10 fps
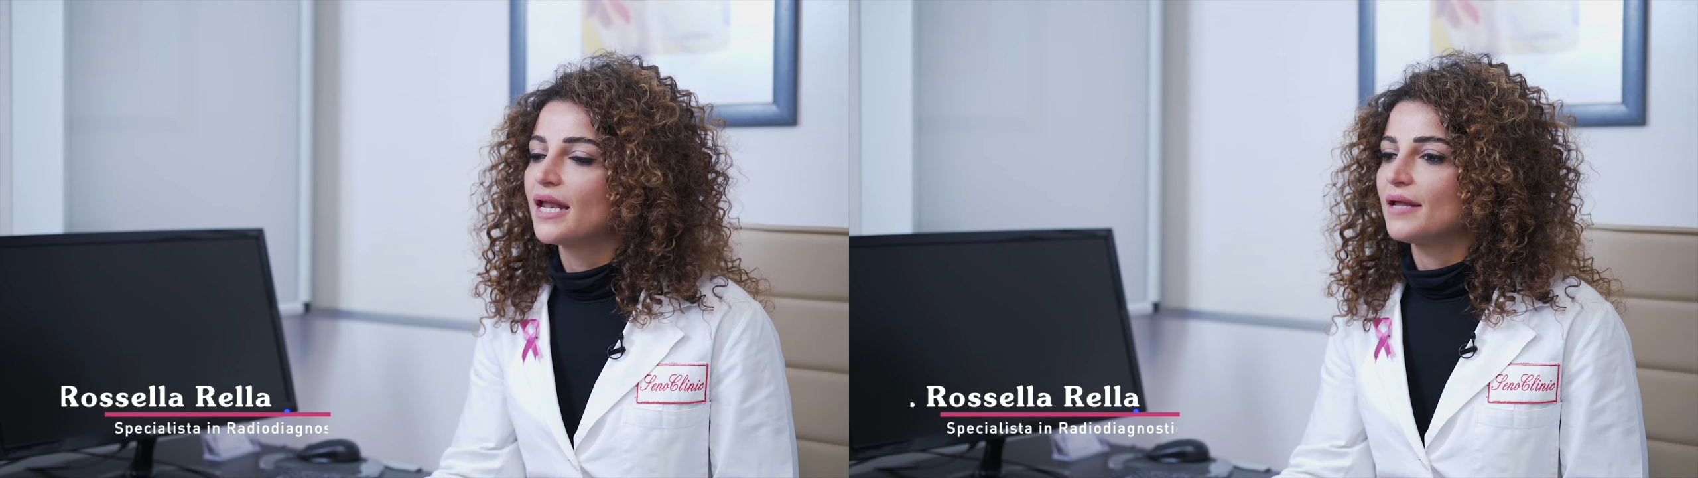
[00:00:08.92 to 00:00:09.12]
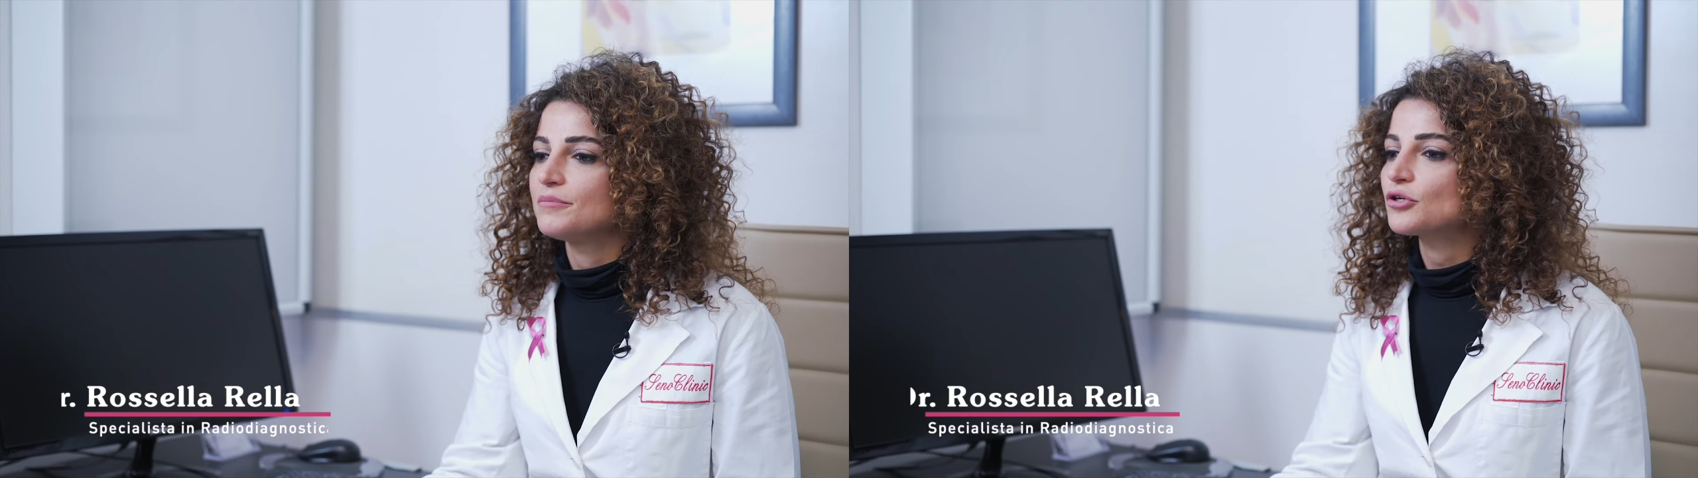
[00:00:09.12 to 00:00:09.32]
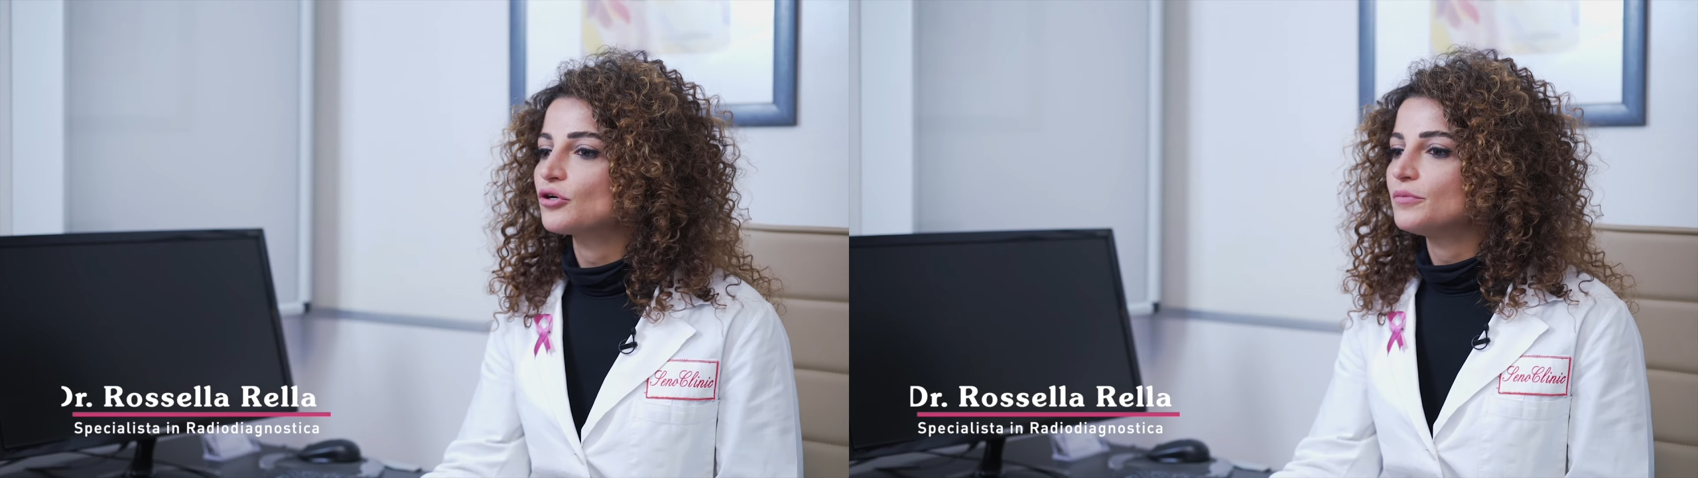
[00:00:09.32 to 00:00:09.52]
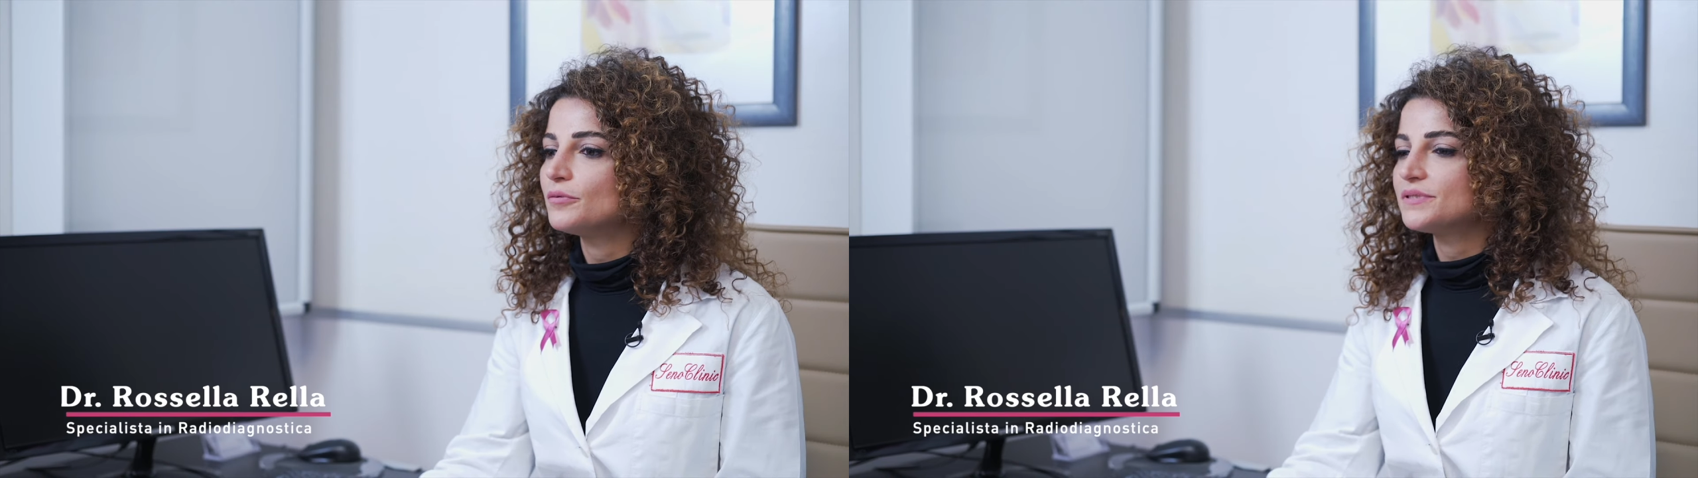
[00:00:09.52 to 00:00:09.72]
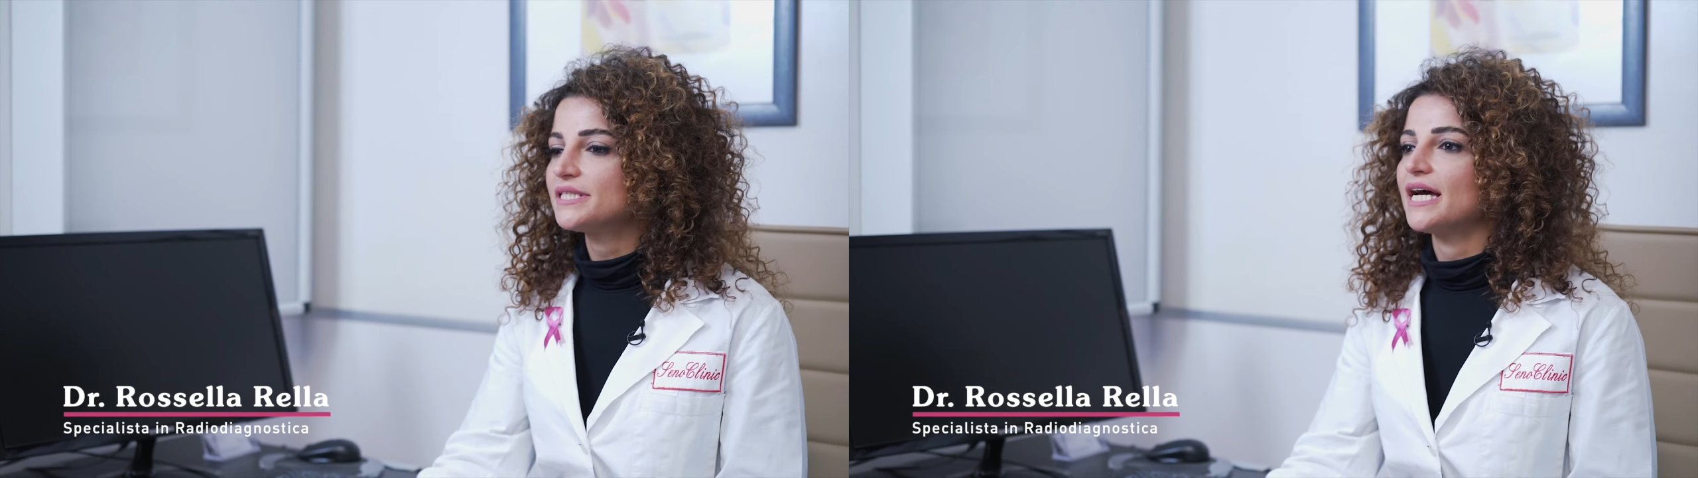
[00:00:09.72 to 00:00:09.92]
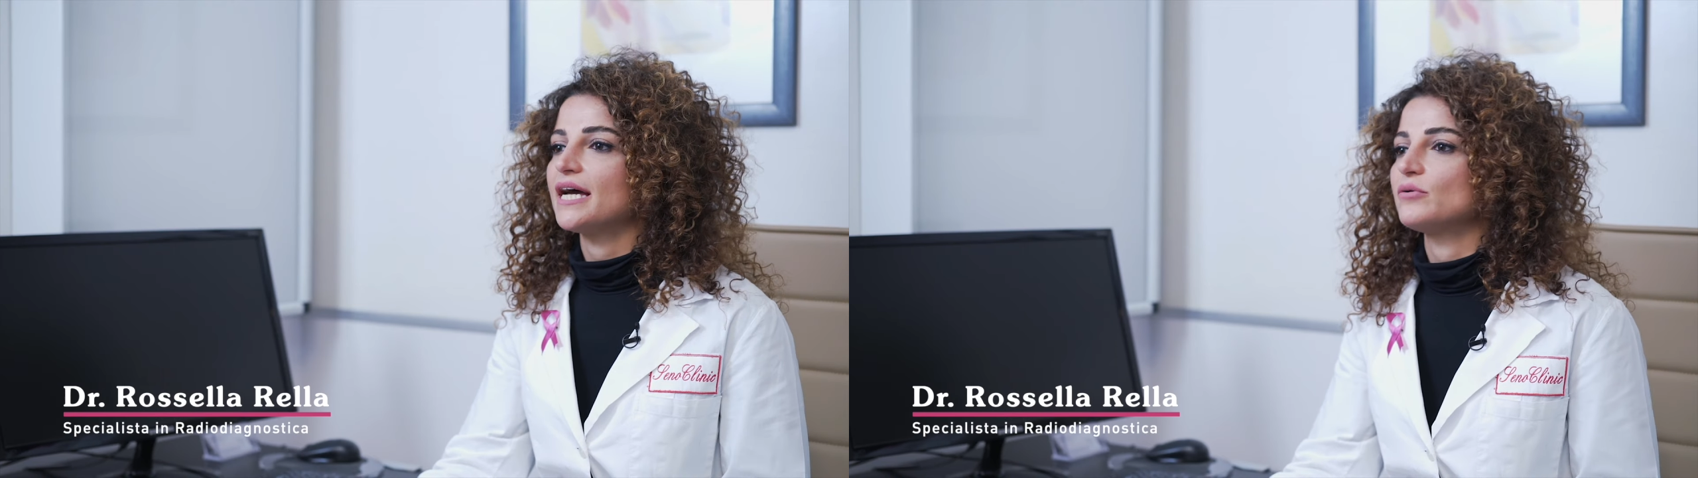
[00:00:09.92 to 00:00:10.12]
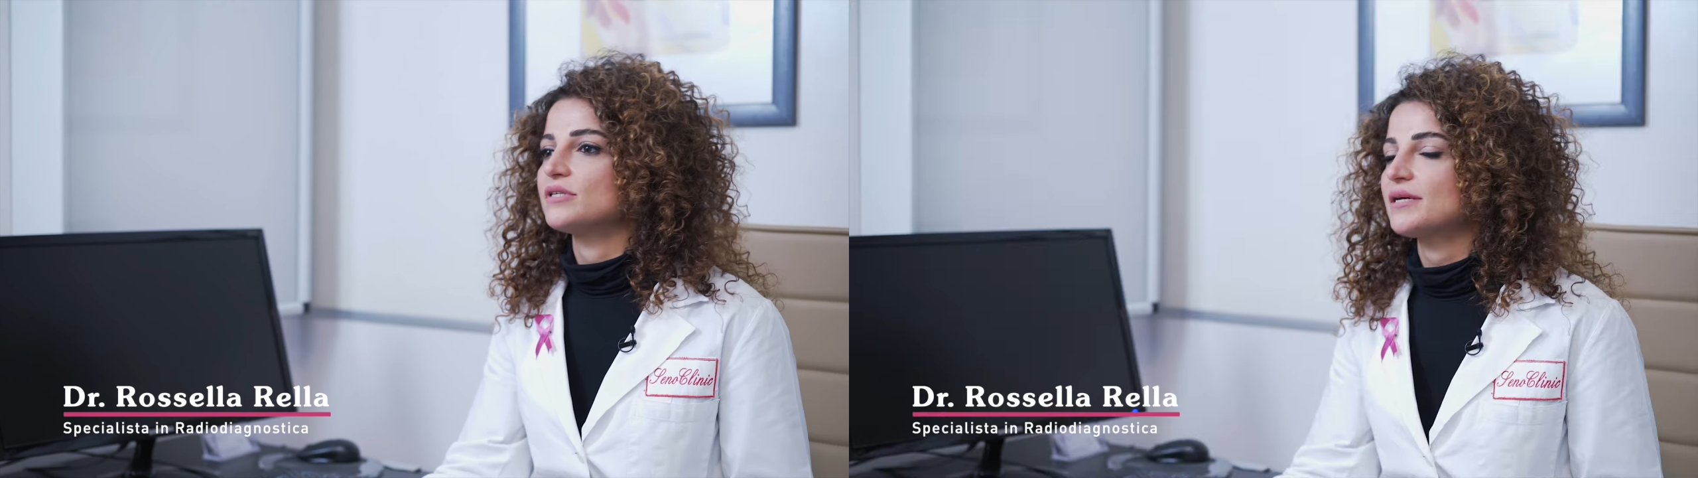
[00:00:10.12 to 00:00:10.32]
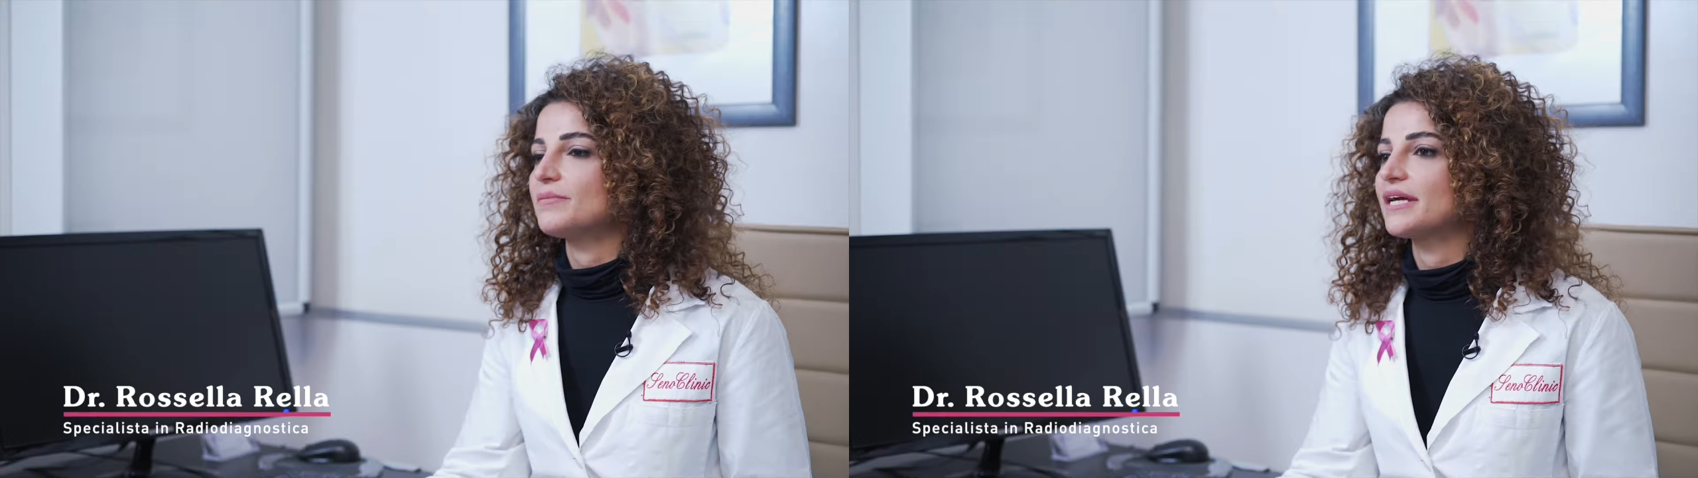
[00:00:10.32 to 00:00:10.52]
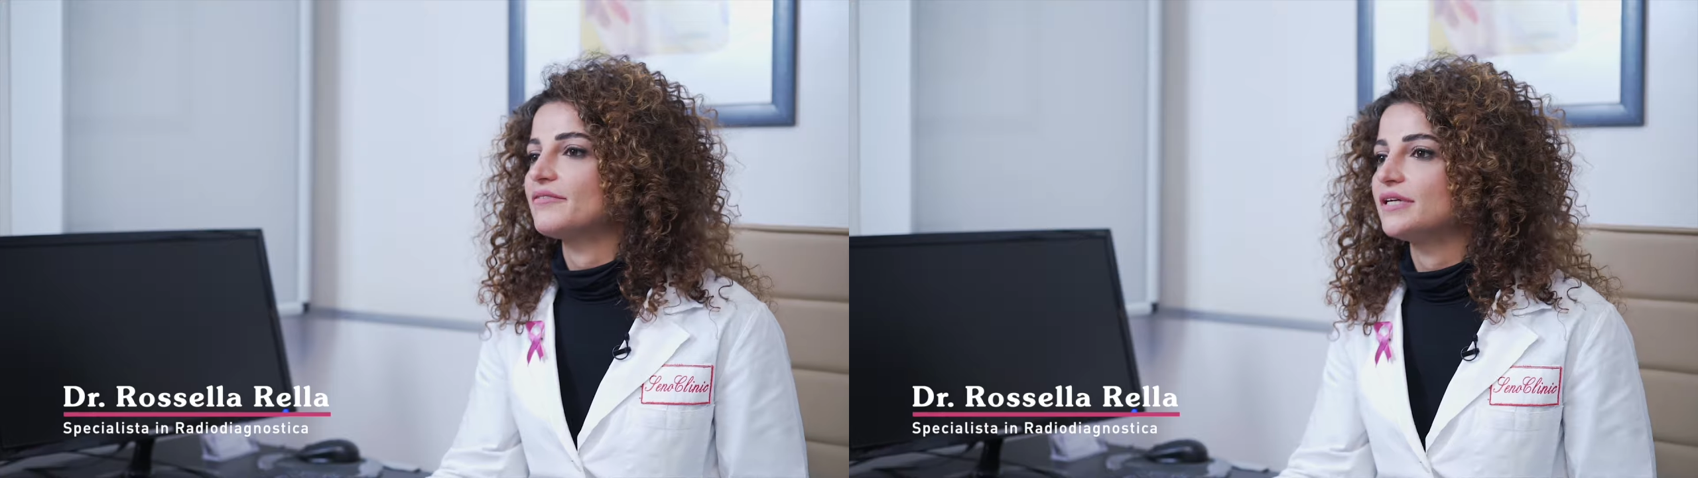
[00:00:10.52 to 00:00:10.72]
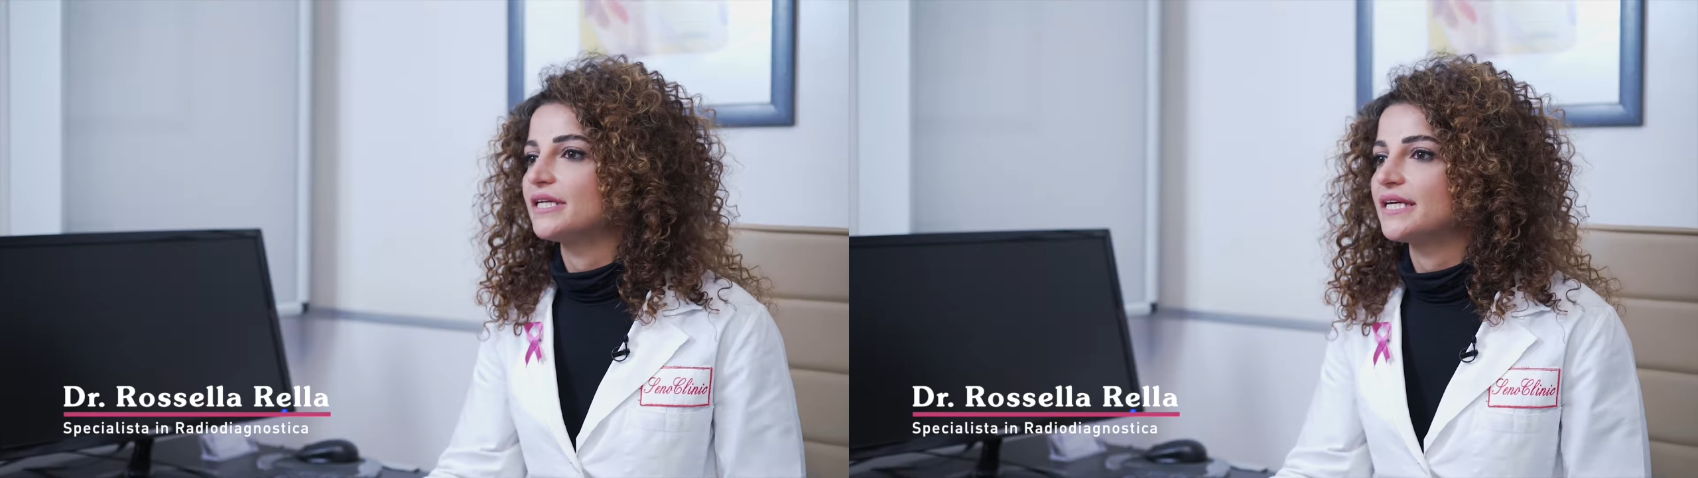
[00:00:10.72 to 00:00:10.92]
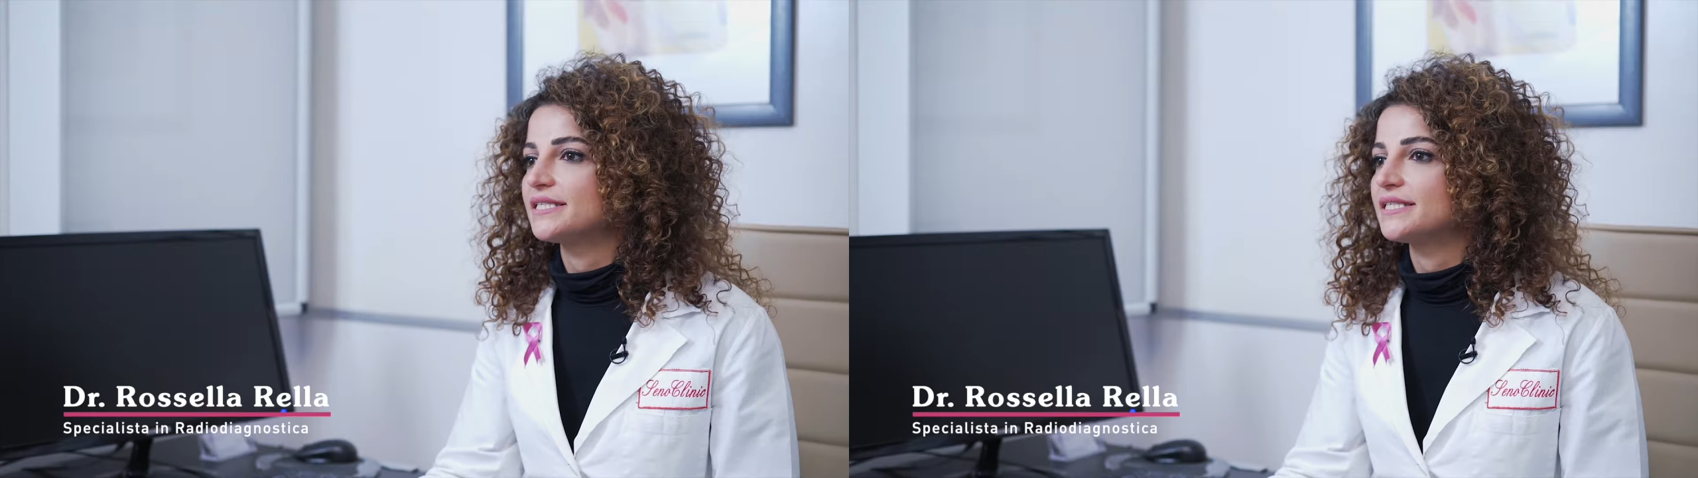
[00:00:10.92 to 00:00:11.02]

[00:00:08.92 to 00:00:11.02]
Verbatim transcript: La microbiopsia è un esame che viene